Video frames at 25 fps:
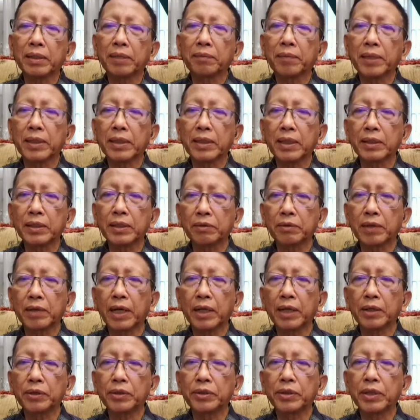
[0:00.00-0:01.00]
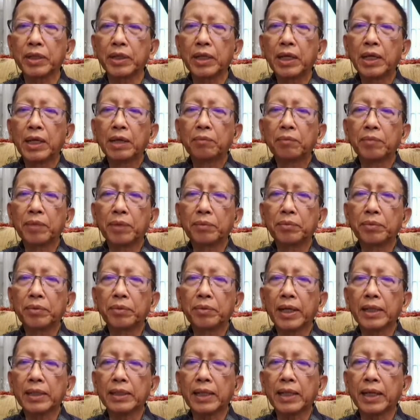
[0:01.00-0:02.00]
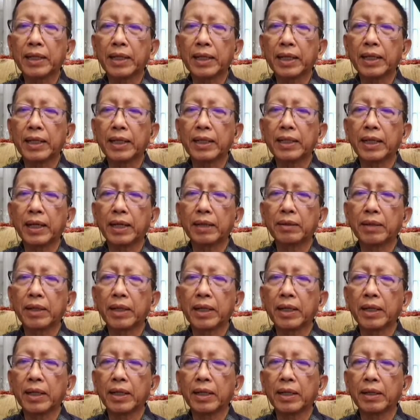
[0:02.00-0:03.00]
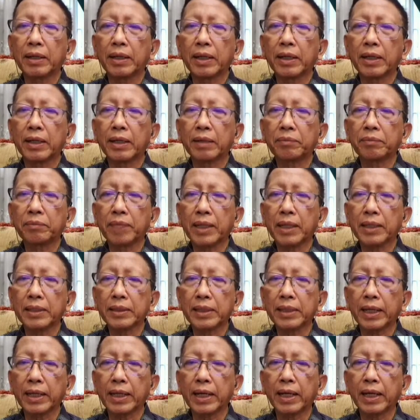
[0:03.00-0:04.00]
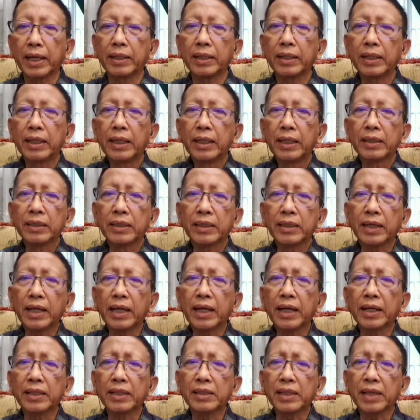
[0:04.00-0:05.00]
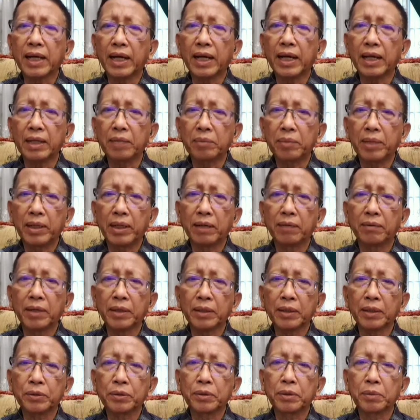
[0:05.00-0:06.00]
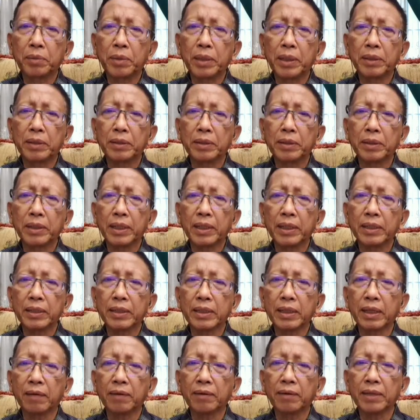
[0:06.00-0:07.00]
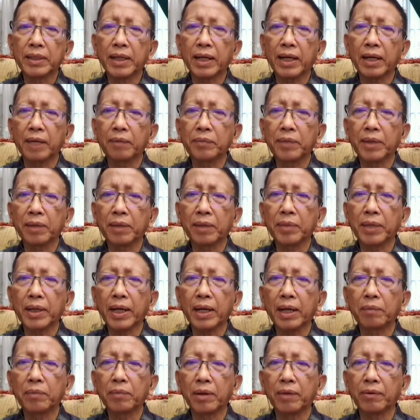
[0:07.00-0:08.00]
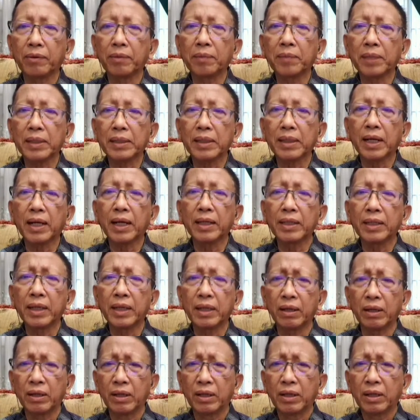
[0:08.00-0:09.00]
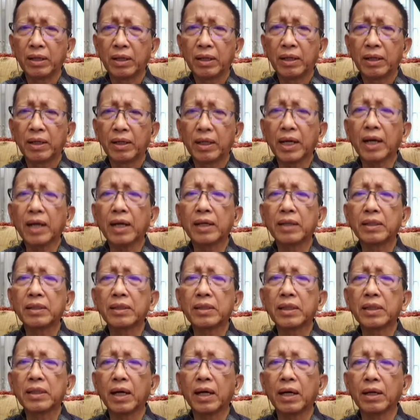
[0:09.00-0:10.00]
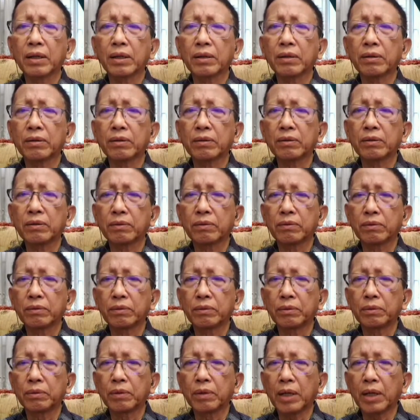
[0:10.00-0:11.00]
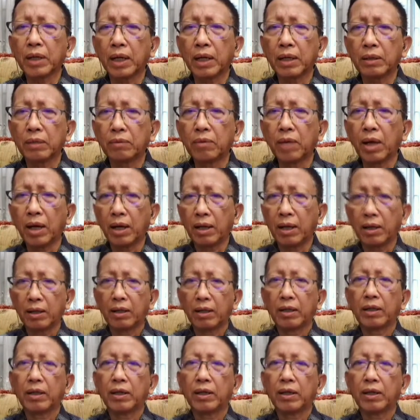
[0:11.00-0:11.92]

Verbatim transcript: masing-masing sudah harus membuat target dan uh, menyelesaikan. Saya kaget sekali pada waktu gubernur uh, Jawa Tengah menyampaikan bahwa masalahnya rakensia kurang. Lah,